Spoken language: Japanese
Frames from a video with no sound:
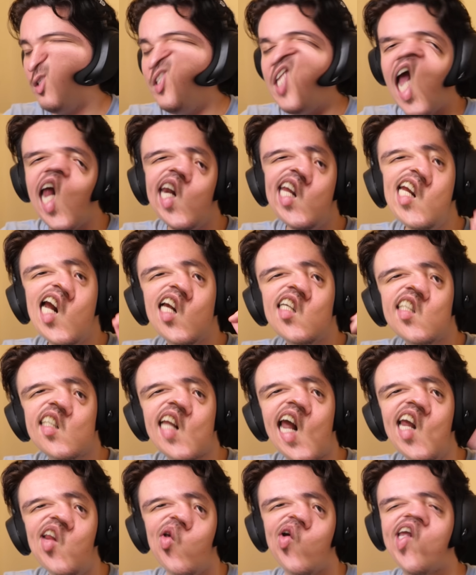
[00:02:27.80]
何がし
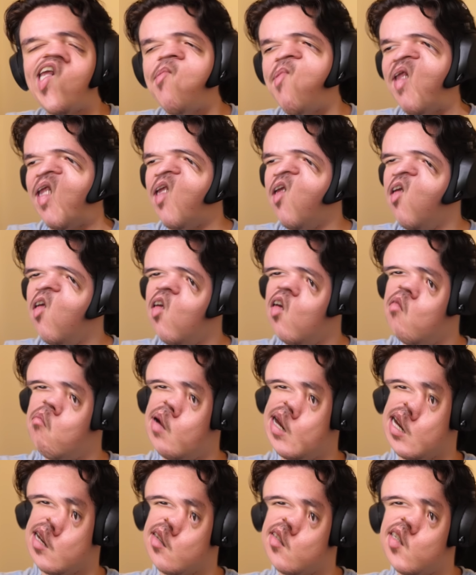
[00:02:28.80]
たいの君
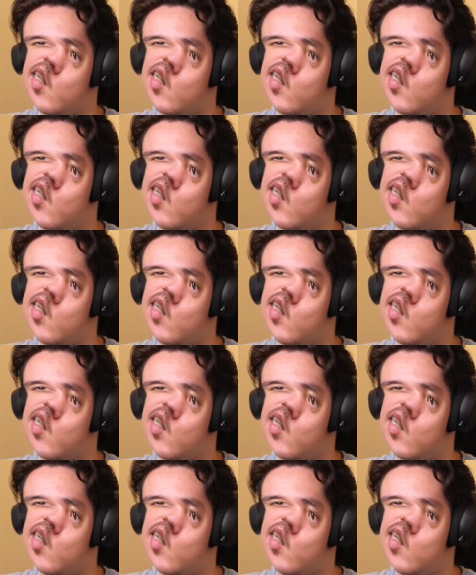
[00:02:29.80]
まあいや、